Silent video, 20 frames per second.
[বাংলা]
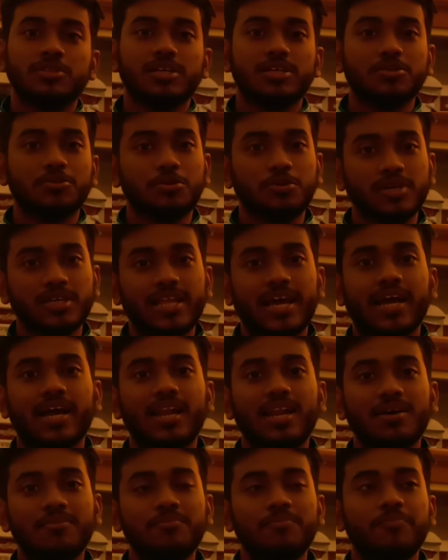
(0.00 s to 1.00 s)
মন্দির ঘুরে
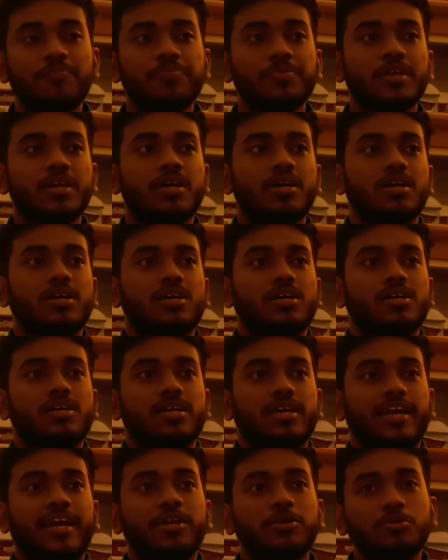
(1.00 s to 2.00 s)
দেখালাম
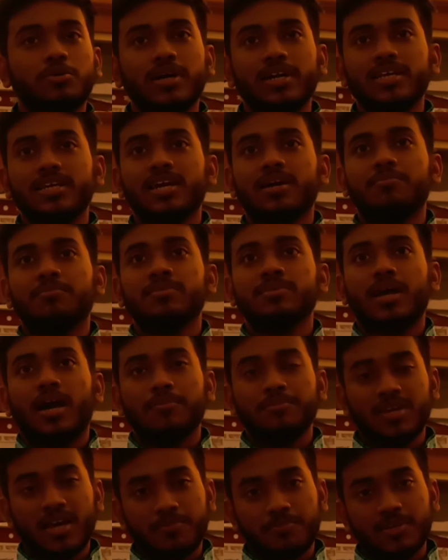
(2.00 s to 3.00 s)
এইটুখানি
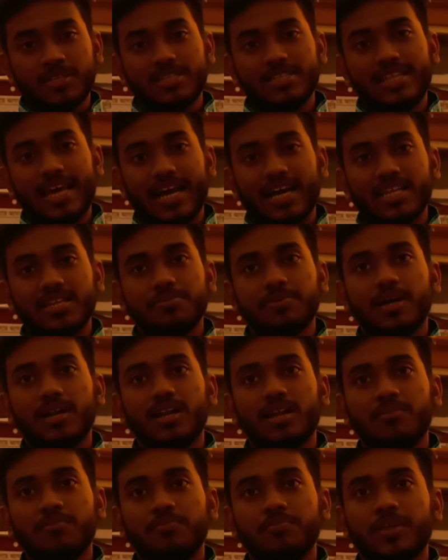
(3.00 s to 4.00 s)
আমি আপনাদের দেখাতে
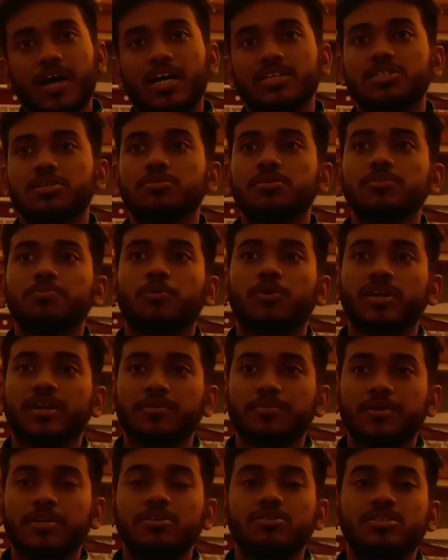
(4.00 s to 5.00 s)
পারলাম আশা করি
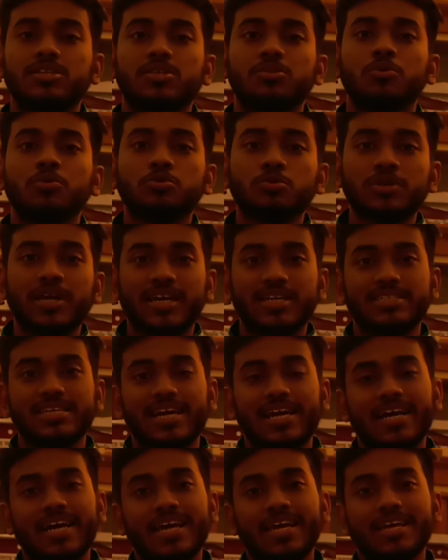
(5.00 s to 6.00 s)
পরের ভিডিওতে নতুন এক
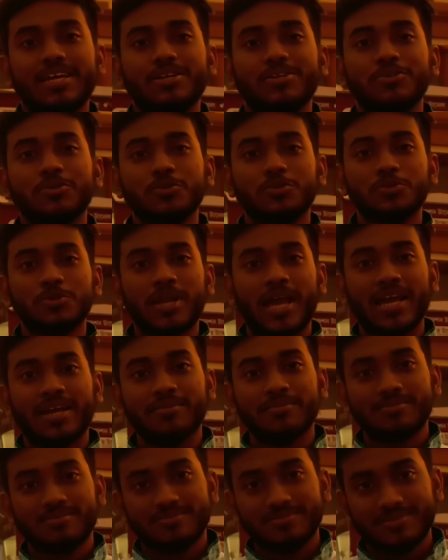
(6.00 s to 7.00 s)
জায়গায় নতুন এক
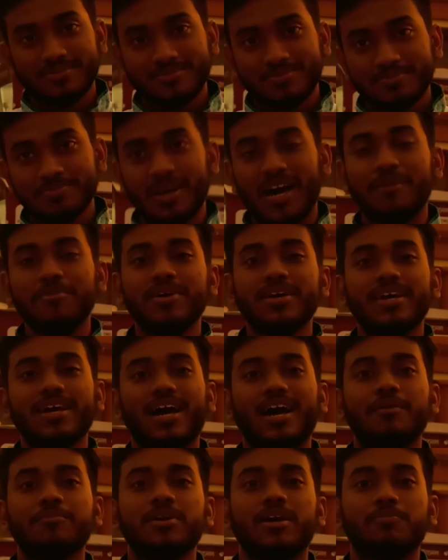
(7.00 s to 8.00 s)
ভাবে
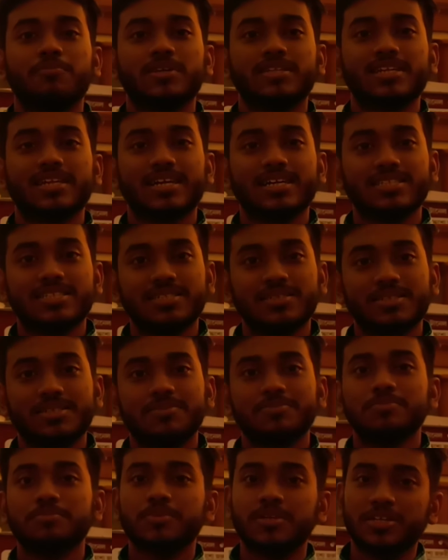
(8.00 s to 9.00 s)
আমি আপনাদের কাছে
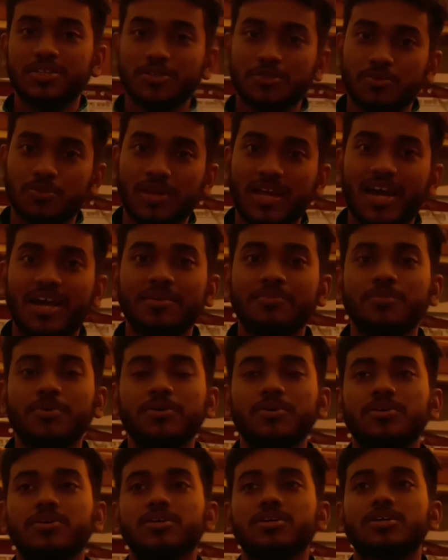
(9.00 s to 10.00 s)
ভিডিও তুলে আনবো
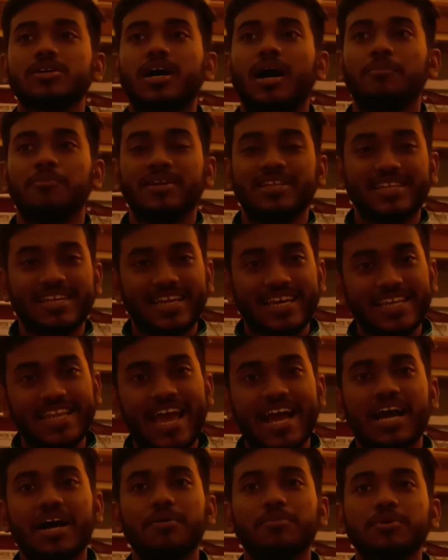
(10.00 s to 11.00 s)
আপনাদেরকে
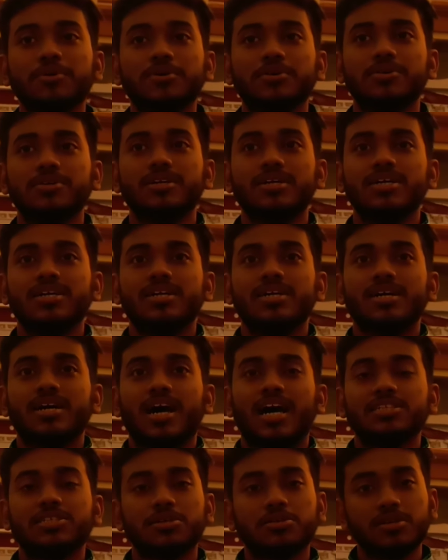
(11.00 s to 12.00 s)
দেখাবো
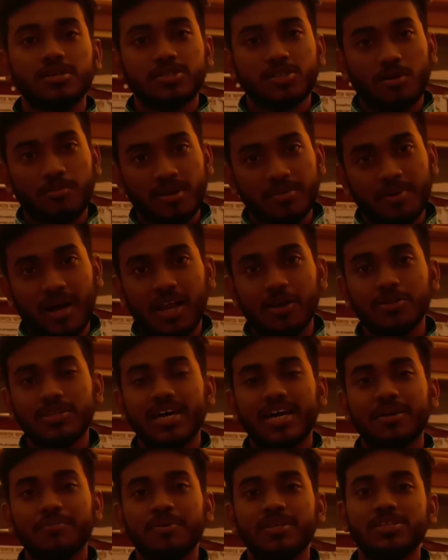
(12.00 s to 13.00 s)
আশা করি সবাই ভালো
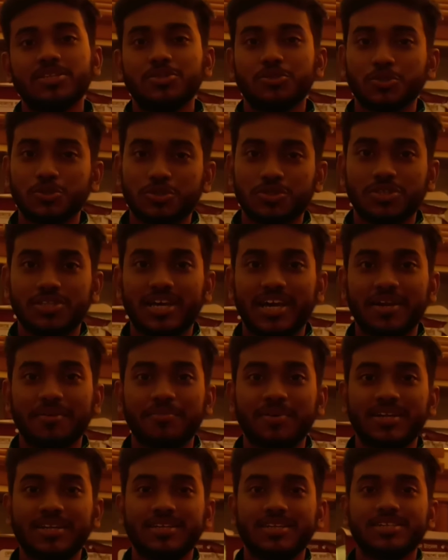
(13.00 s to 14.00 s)
থাকবেন সুস্থ
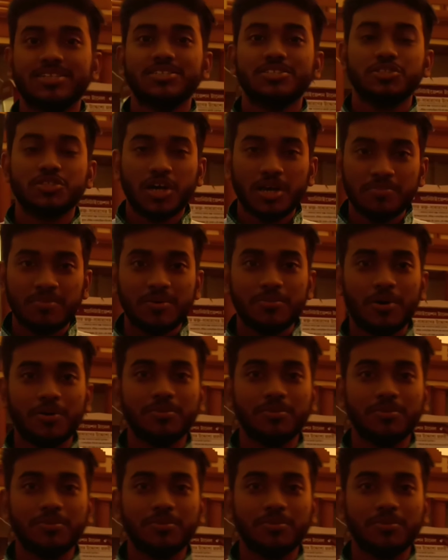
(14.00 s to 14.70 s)
থাকবেন জয় মা